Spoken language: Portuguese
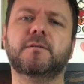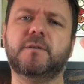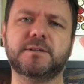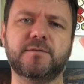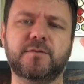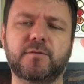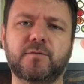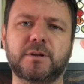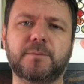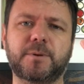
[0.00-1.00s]
faz a
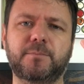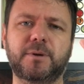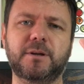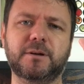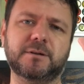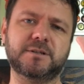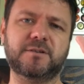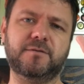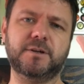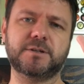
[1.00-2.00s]
fervura da primeira
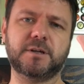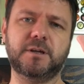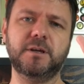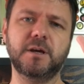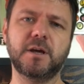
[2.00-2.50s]
cerveja aqui.